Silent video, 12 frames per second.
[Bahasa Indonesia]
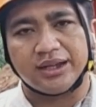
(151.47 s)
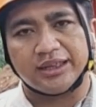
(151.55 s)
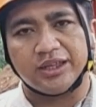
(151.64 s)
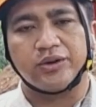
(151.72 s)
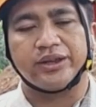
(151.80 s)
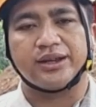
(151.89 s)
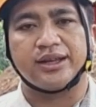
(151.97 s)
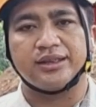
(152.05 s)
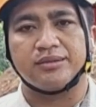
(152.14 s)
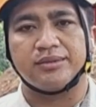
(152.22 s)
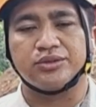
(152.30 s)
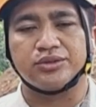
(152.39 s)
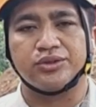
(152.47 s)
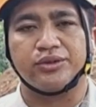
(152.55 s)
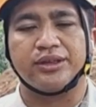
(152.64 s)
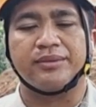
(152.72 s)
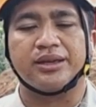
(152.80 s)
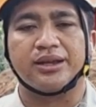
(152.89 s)
dikategorikan termasuk
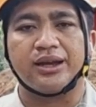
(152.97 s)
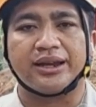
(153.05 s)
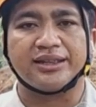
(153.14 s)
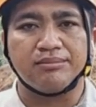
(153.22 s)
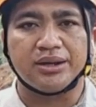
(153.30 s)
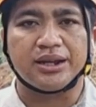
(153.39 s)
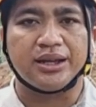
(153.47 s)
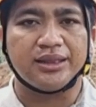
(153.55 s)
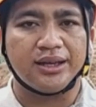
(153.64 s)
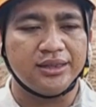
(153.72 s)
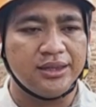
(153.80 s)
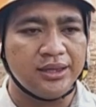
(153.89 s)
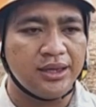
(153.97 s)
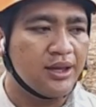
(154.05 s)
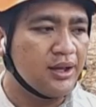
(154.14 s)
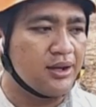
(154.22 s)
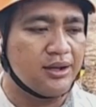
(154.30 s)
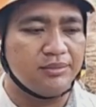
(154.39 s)
zona merah karena berada di
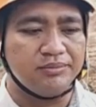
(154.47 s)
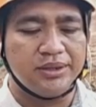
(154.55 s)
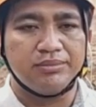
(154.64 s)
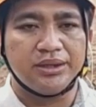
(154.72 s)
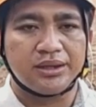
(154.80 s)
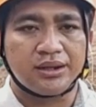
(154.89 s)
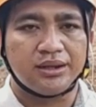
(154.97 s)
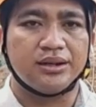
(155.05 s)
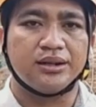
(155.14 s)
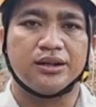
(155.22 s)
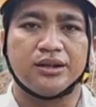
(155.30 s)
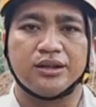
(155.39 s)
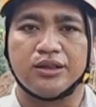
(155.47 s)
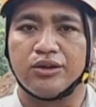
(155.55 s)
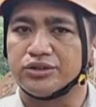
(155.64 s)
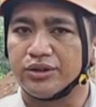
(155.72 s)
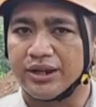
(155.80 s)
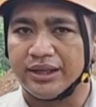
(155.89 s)
uh, bibir uh,
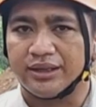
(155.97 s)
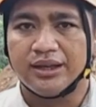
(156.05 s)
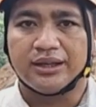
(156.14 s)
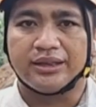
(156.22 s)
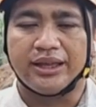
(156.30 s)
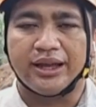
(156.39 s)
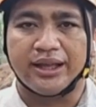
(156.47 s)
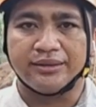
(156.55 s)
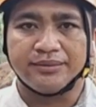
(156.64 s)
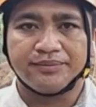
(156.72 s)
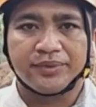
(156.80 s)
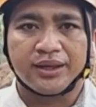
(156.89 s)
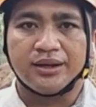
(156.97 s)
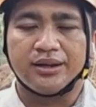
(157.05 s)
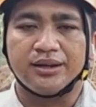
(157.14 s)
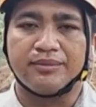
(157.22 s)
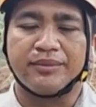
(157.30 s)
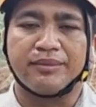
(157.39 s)
longsoran dan
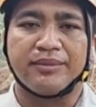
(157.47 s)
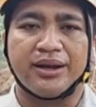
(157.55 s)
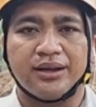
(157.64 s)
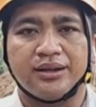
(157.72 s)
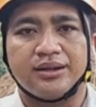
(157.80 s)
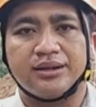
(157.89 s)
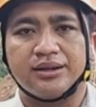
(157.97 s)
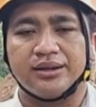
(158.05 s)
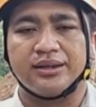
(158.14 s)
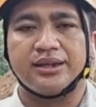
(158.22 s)
e, memang e,